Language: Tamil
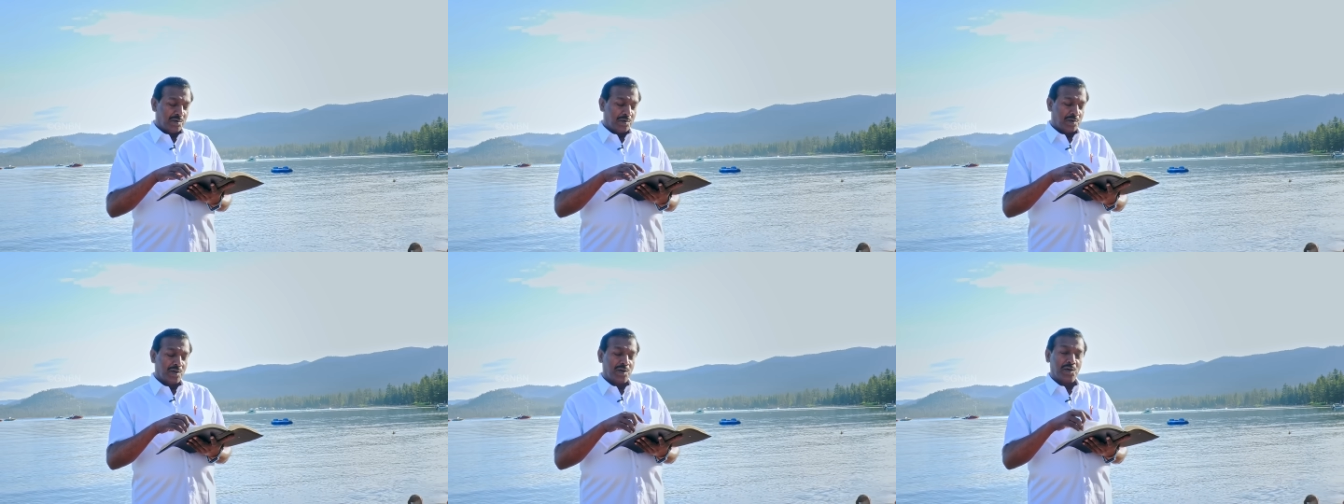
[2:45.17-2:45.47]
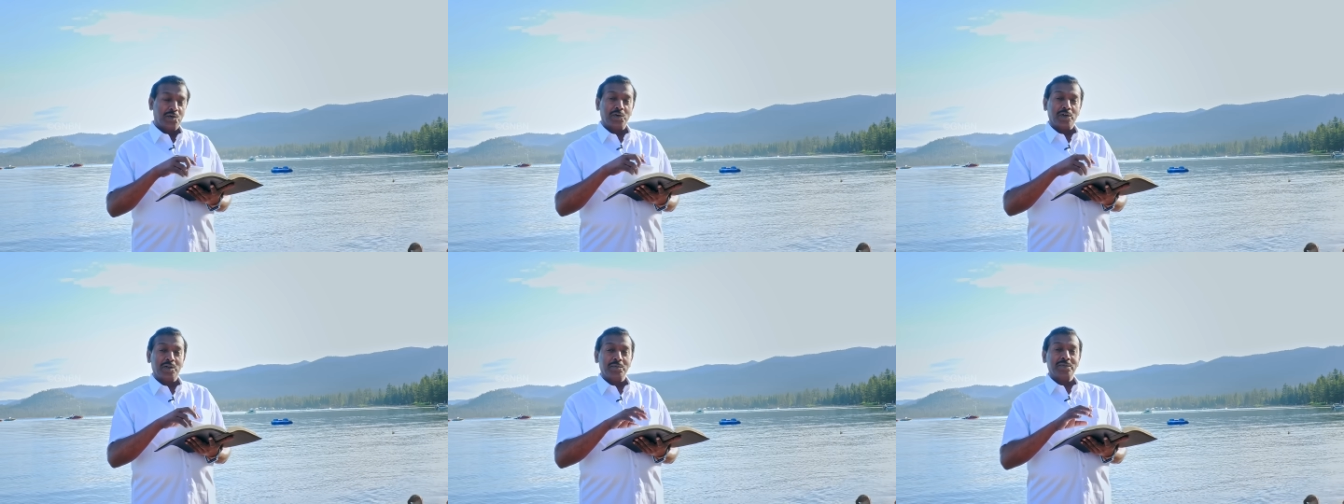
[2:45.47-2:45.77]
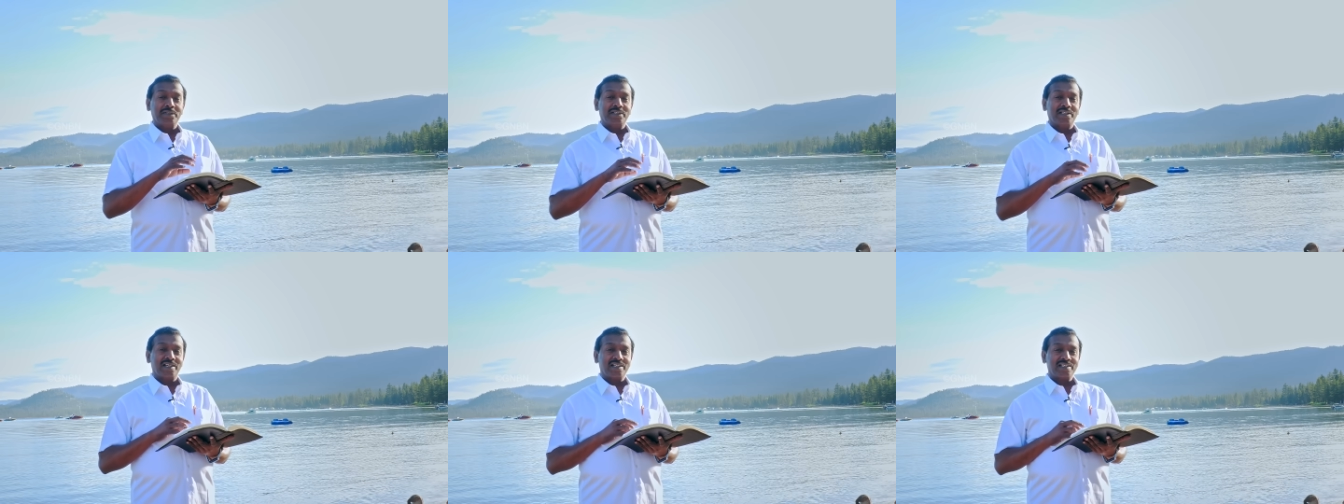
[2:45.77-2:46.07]
உங்க
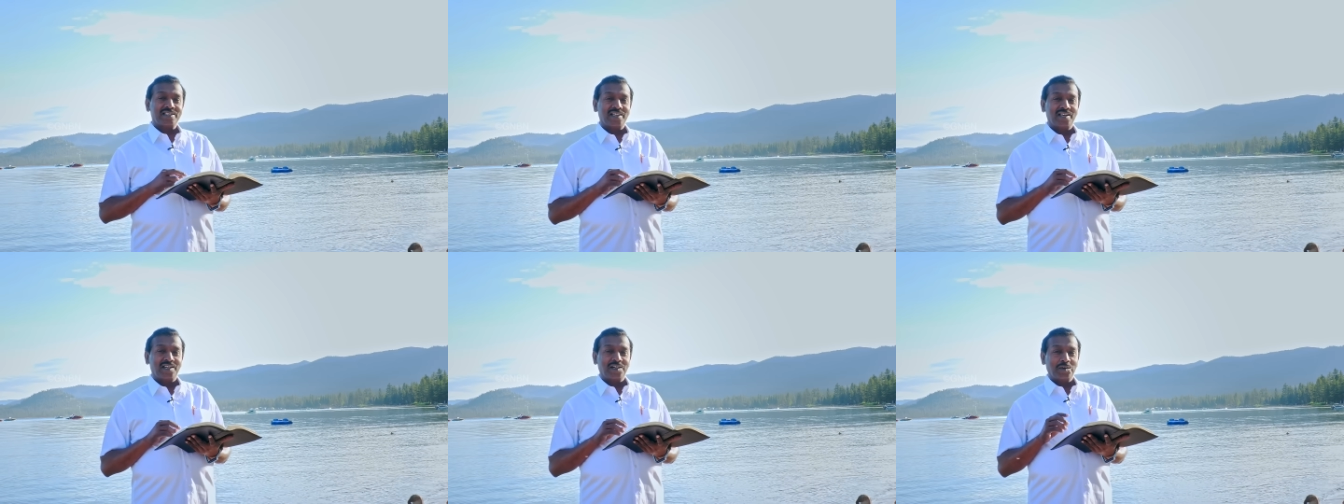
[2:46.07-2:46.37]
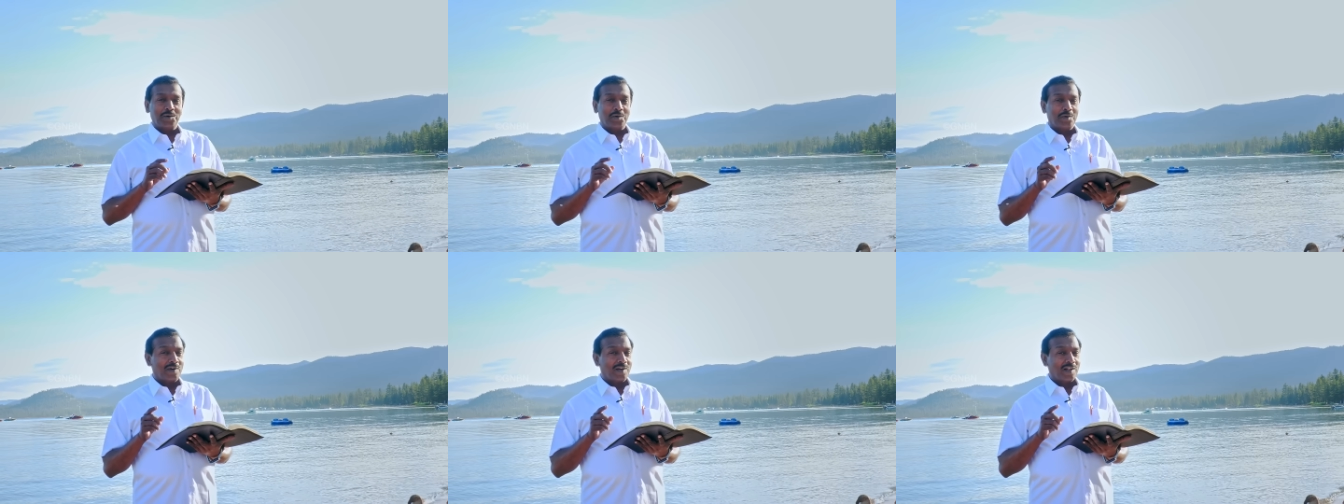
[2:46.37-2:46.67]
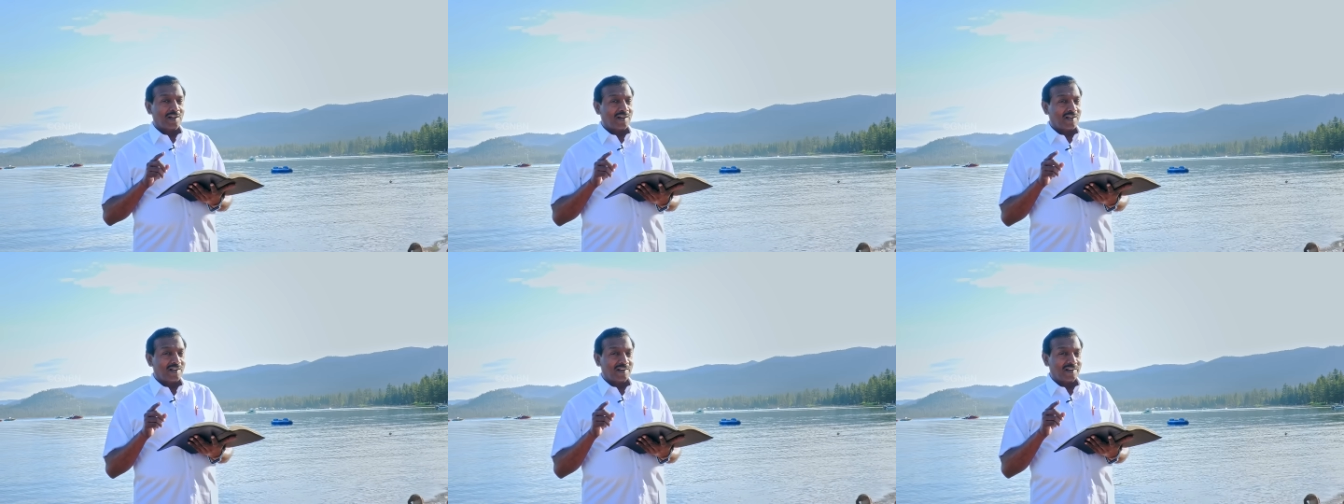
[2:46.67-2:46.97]
குடும்பத்துல சில
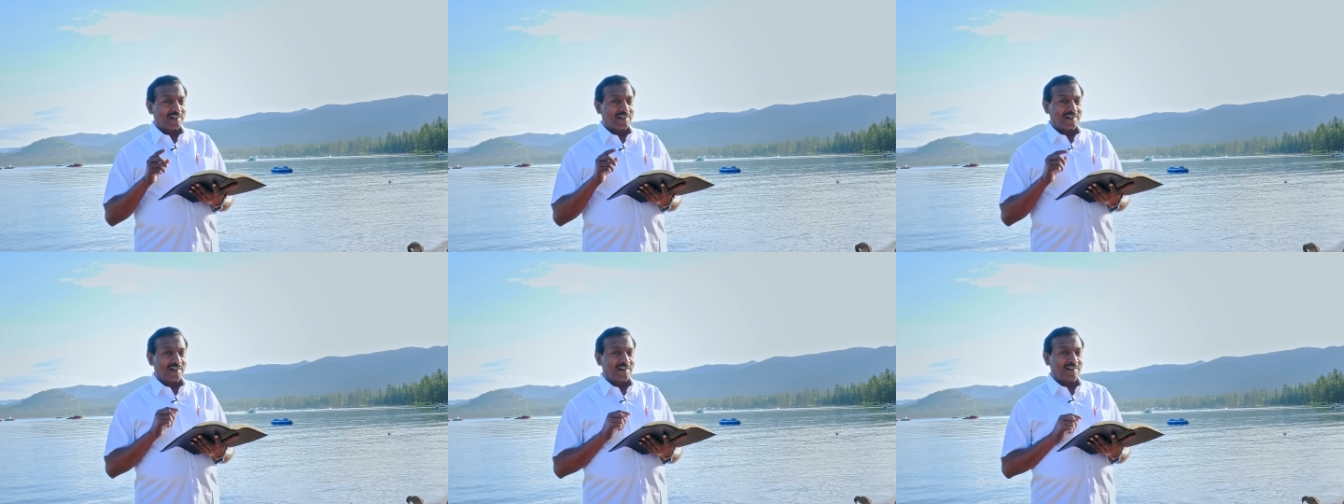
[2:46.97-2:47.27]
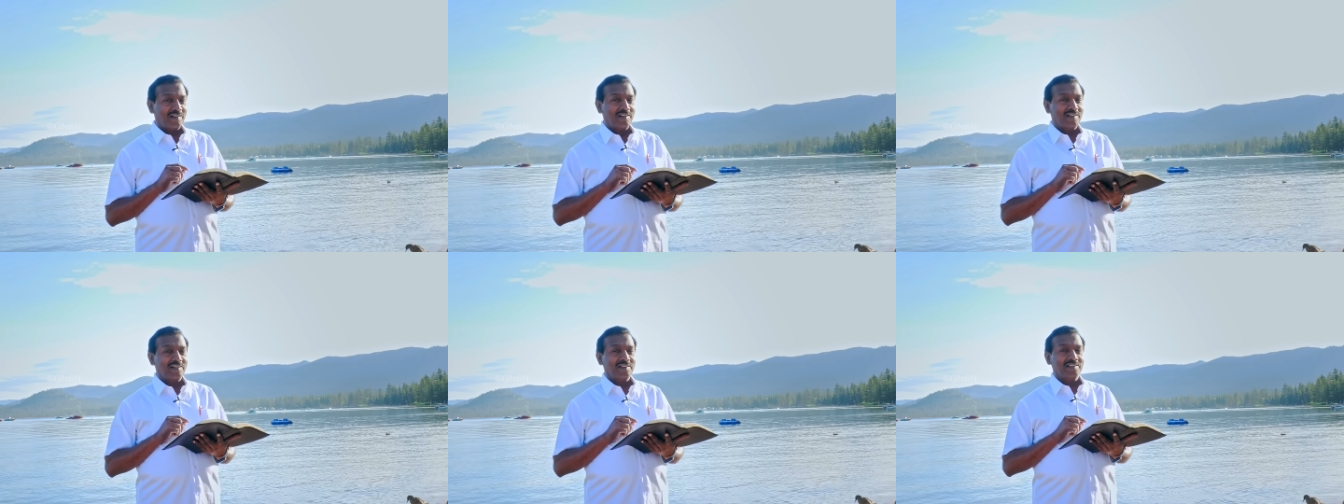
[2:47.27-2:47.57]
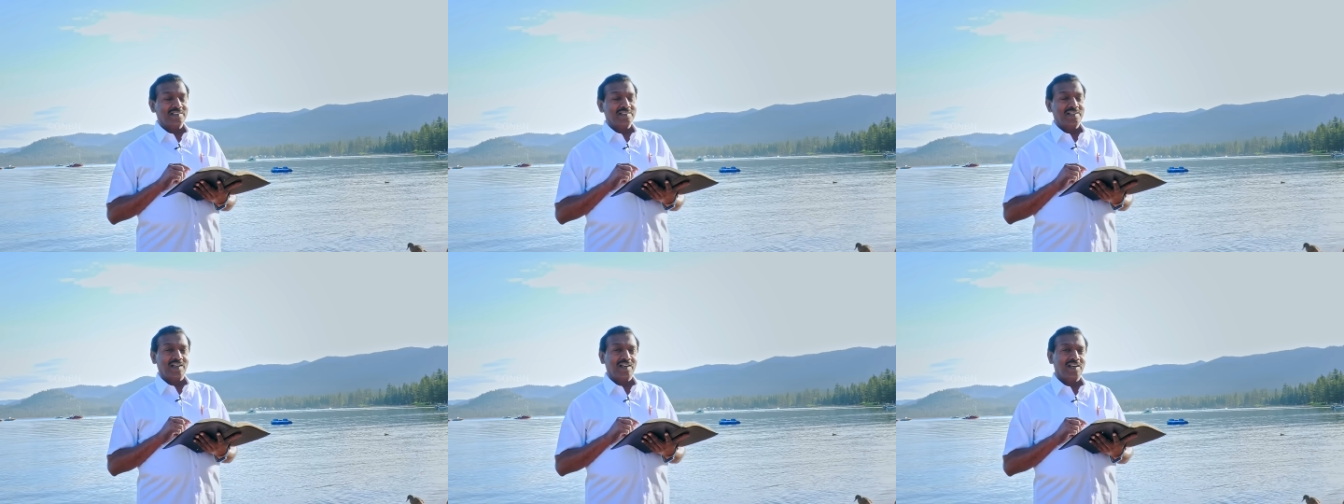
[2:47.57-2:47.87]
கோணலான காரியம்
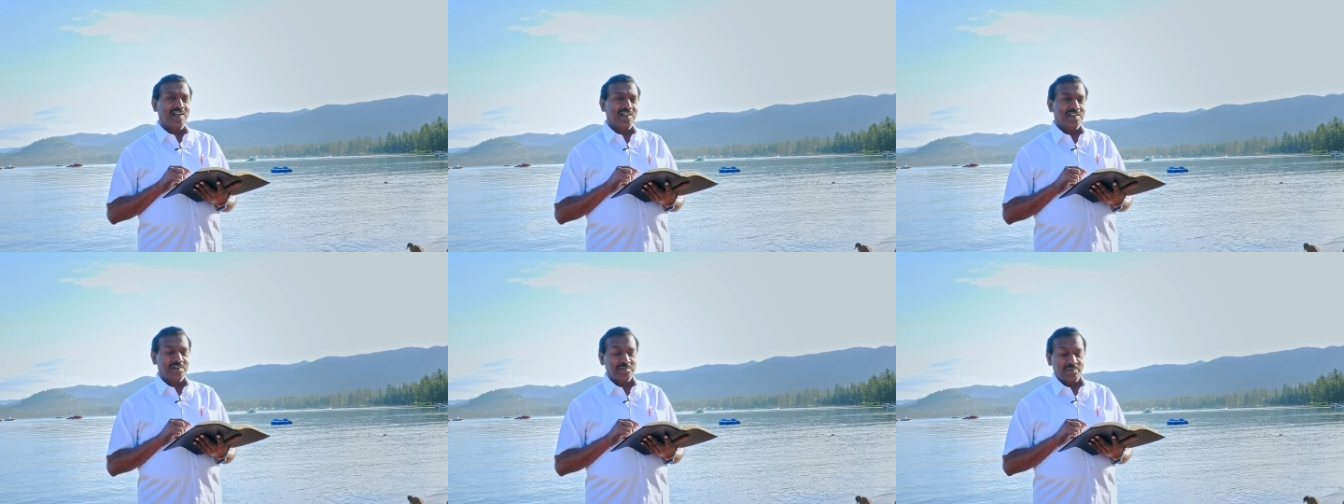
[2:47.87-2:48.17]
இருக்குதுல்ல